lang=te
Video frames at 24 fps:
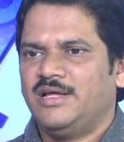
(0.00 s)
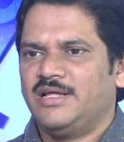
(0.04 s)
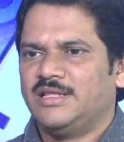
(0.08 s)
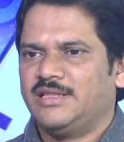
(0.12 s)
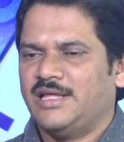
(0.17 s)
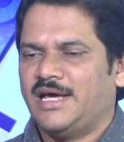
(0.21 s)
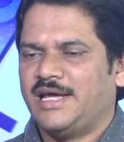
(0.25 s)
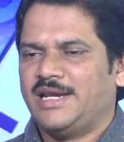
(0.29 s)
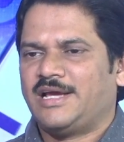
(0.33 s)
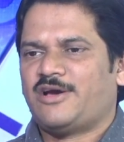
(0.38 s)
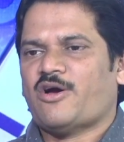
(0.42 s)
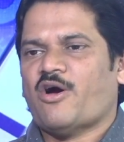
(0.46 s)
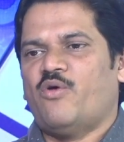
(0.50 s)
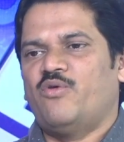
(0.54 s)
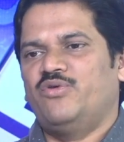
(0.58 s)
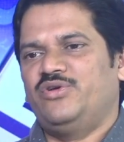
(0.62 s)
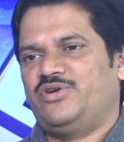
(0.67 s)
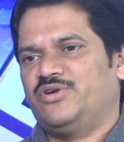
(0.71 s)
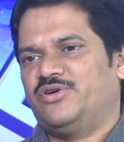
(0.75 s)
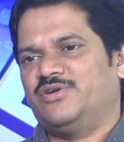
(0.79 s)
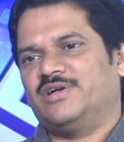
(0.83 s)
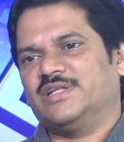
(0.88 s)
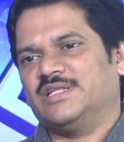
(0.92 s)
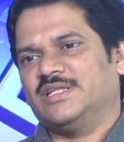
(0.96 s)
దానికి కౌంట్
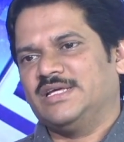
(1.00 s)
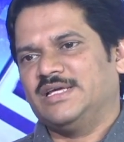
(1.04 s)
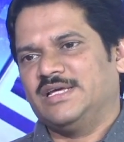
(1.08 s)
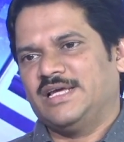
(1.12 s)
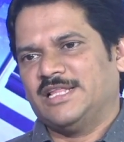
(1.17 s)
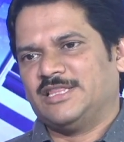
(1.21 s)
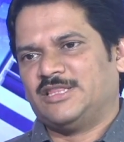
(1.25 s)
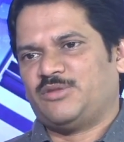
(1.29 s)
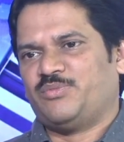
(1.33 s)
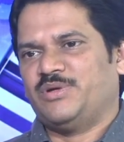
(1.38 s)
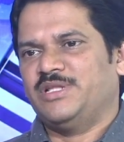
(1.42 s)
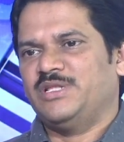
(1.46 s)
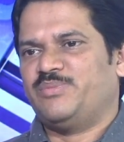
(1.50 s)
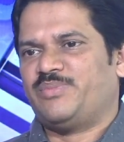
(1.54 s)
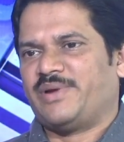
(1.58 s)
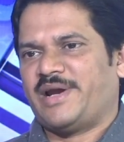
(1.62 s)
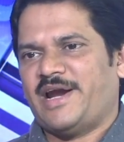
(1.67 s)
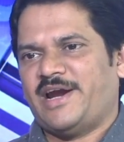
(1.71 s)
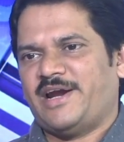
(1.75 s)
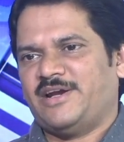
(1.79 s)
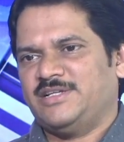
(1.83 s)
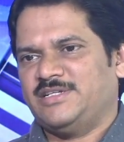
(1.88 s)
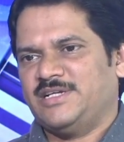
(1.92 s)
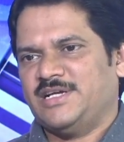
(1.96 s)
ఉంటుంది ఎంతమంది
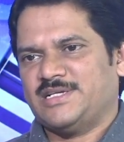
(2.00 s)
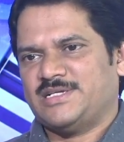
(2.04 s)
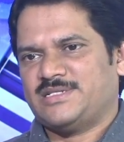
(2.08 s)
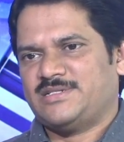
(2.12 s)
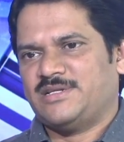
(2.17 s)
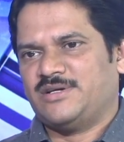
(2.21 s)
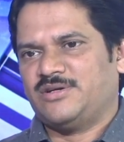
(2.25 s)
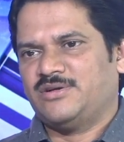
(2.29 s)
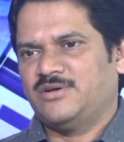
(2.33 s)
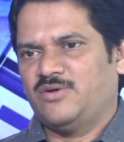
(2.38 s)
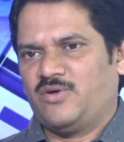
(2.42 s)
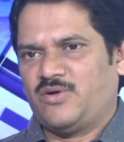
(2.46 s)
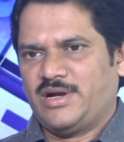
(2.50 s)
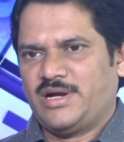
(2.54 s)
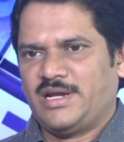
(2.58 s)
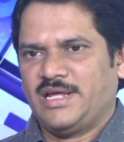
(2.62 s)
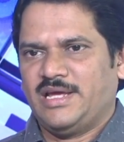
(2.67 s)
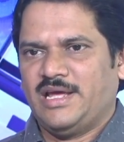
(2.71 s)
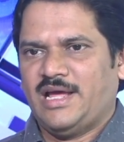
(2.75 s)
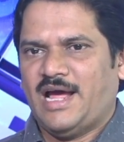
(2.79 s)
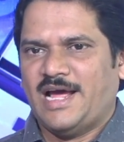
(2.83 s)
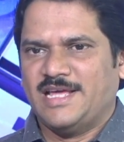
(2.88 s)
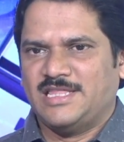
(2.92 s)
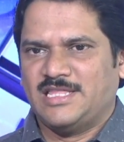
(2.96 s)
ప్రయాణం చేస్తున్నారు ఒకటి
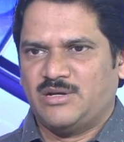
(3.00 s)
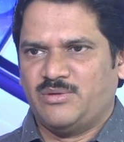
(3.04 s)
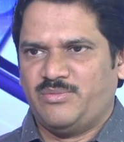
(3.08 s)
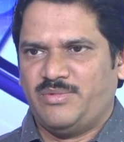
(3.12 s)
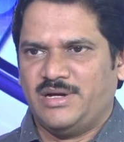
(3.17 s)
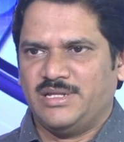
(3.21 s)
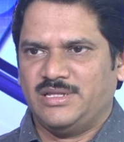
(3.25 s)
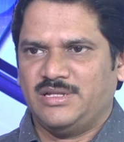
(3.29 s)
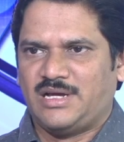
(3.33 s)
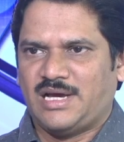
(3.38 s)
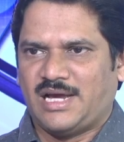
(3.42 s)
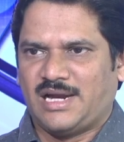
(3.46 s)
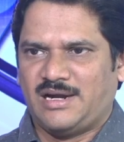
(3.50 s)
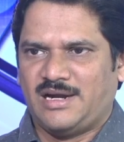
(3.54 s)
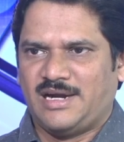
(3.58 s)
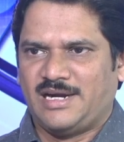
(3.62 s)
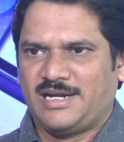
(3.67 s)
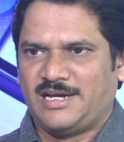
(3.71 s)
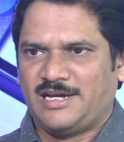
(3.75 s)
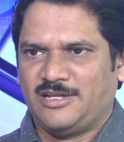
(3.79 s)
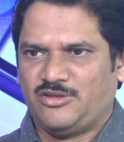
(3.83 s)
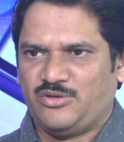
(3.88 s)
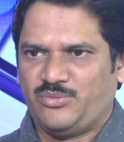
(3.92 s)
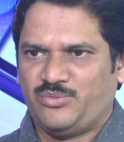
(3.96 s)
హైదరాబాద్
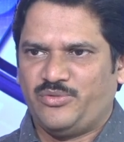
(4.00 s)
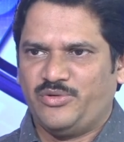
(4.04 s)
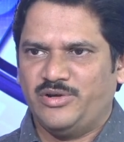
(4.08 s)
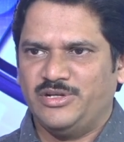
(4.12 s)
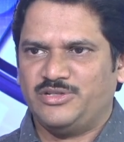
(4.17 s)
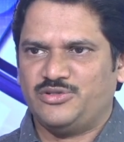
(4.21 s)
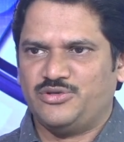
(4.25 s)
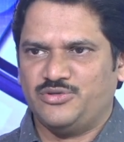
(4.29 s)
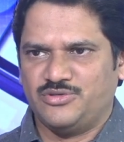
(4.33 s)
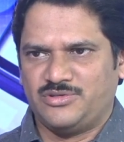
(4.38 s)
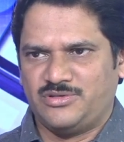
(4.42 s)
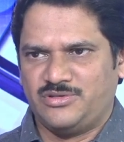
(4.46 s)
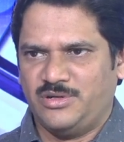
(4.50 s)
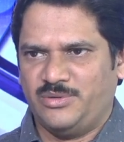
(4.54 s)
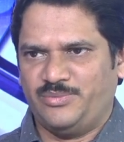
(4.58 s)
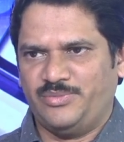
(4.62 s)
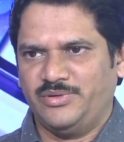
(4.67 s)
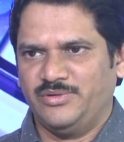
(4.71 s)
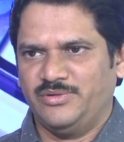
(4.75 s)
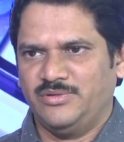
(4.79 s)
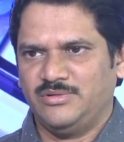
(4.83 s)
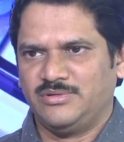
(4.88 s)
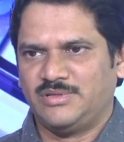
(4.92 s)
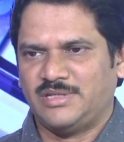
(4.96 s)
కర్ణాటకతో పోల్చి
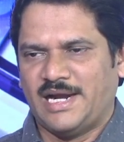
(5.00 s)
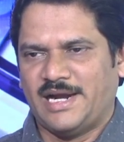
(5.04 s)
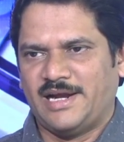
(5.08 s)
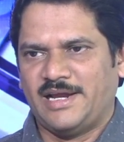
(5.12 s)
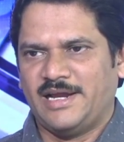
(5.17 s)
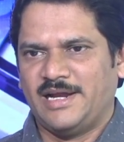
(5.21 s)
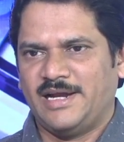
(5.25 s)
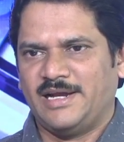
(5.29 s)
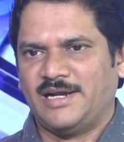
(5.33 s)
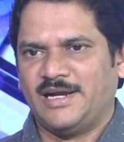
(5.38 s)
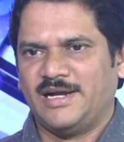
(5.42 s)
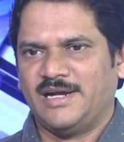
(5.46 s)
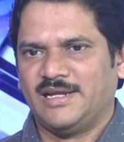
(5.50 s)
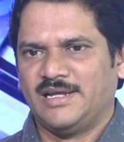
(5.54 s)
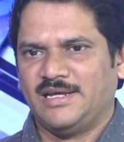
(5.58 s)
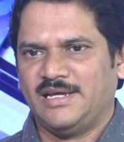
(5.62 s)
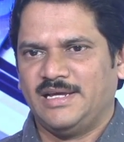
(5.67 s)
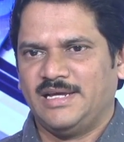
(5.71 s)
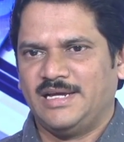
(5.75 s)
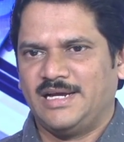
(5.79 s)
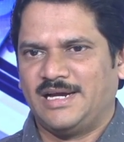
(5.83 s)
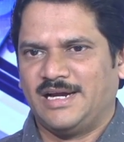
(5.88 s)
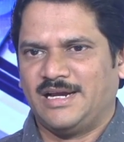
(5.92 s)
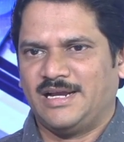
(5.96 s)
చూసినప్పుడు తేడా ఏంటంటే
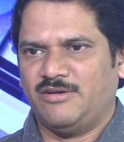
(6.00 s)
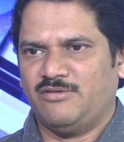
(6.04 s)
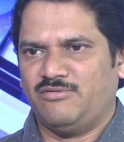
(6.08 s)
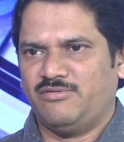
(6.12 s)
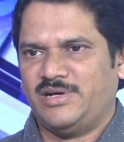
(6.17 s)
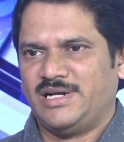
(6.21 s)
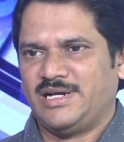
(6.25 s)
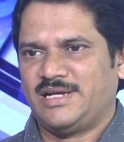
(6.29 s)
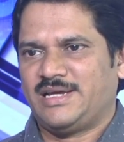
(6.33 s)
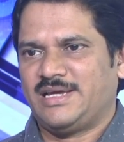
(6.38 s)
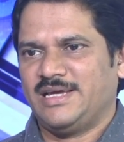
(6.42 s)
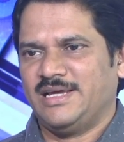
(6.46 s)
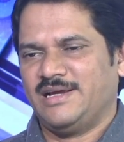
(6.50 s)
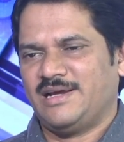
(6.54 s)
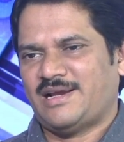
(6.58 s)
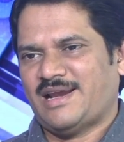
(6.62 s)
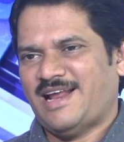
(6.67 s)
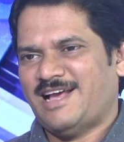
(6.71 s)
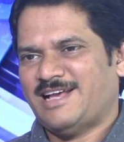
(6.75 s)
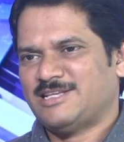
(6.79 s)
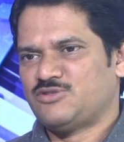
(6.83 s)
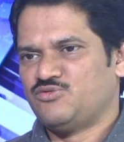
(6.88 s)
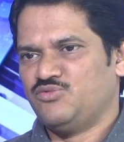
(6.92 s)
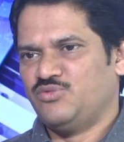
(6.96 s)
ఇక్కడ వర్కింగ్
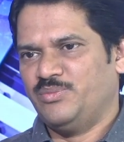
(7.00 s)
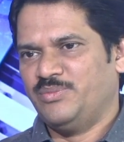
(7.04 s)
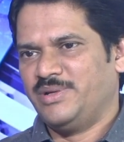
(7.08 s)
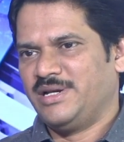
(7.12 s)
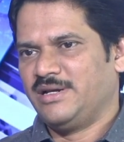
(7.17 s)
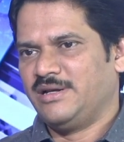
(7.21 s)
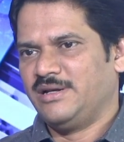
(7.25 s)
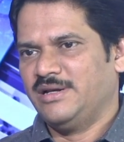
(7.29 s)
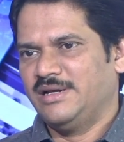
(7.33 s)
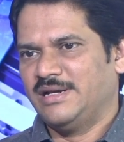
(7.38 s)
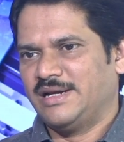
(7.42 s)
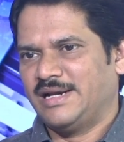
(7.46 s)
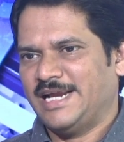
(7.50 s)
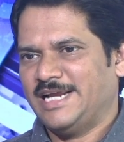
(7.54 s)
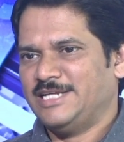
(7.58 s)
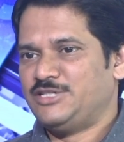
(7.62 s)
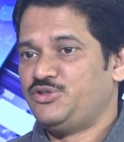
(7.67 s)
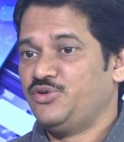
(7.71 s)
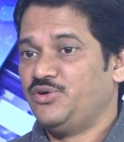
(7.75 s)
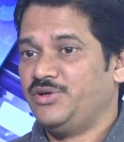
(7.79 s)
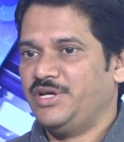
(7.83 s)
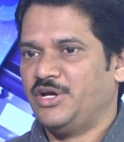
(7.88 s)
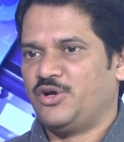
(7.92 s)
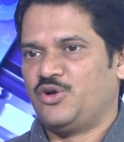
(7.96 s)
క్లాస్ ఉమెన్
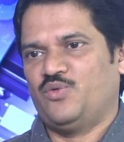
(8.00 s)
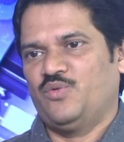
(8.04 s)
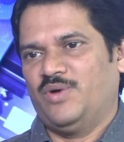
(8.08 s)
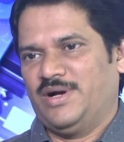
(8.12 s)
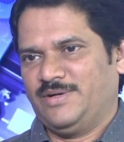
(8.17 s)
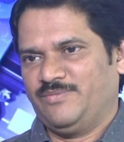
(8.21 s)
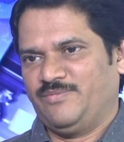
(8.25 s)
రేషియో ఎక్కువ